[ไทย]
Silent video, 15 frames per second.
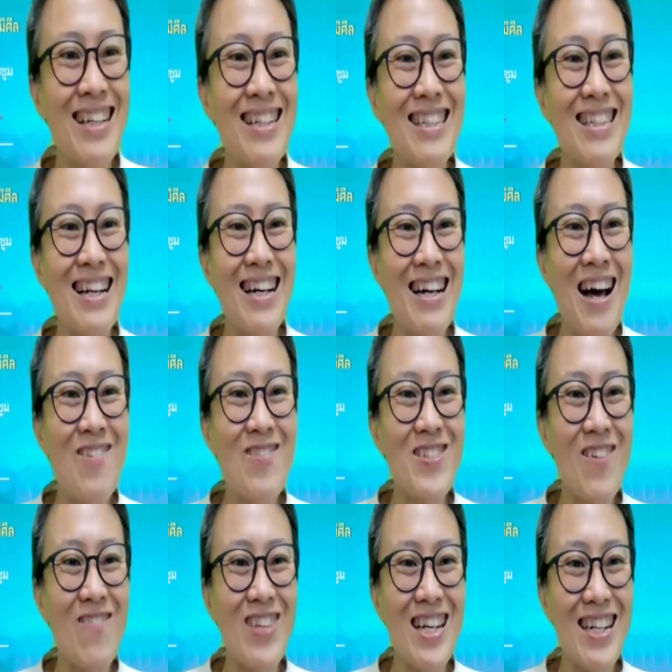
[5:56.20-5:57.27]
เจริญธรรม
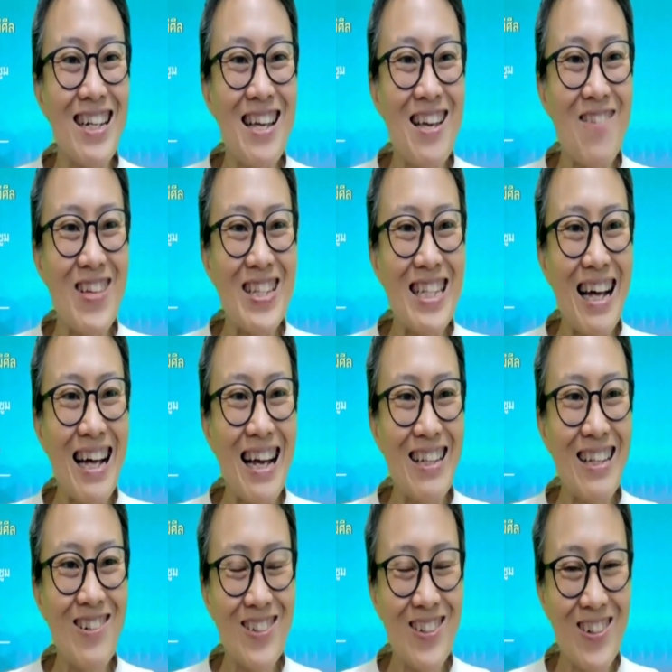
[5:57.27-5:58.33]
สำนึกดีวิจัยไร้
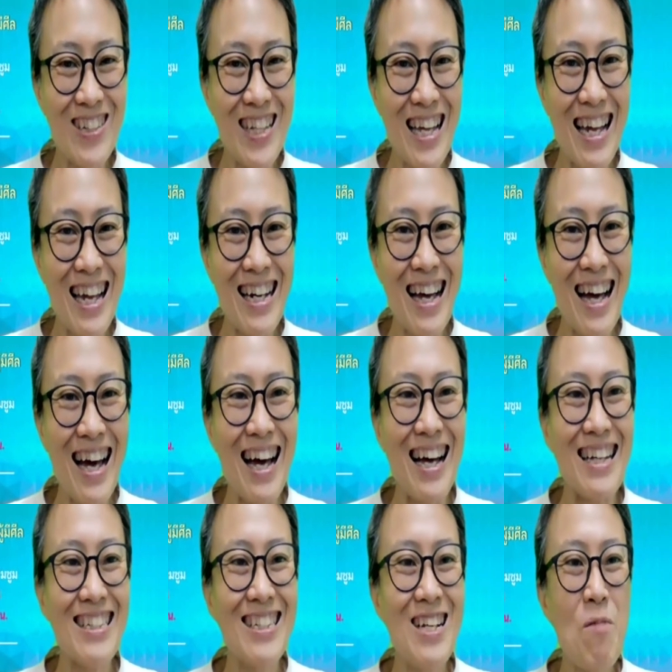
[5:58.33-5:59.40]
ทุกทุกท่านค่ะ
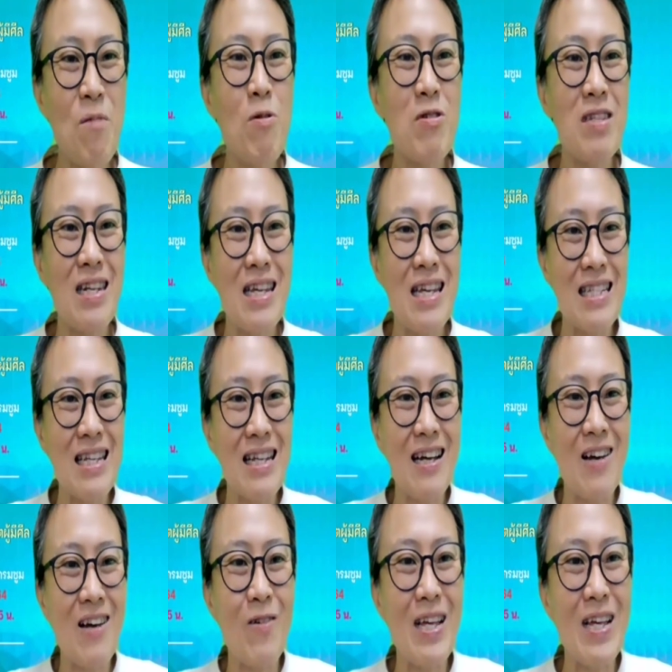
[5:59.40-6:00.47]
ชื่อผุษดีเจ
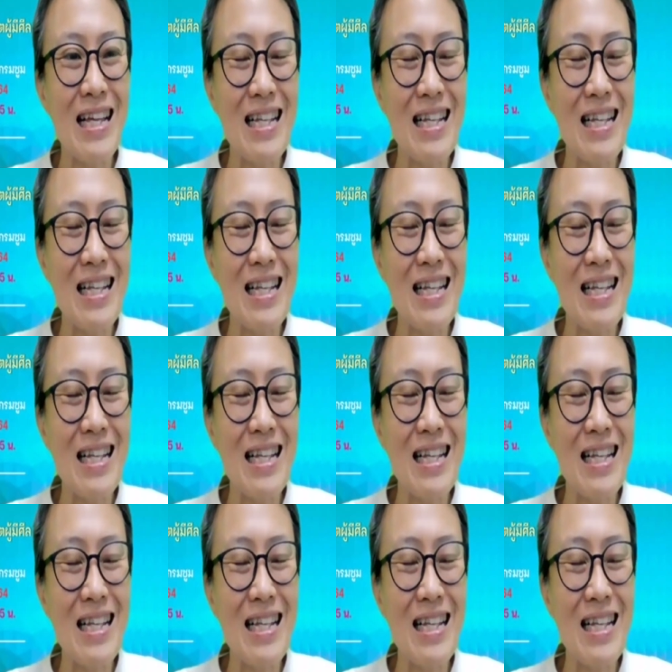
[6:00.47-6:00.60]
ริญวิ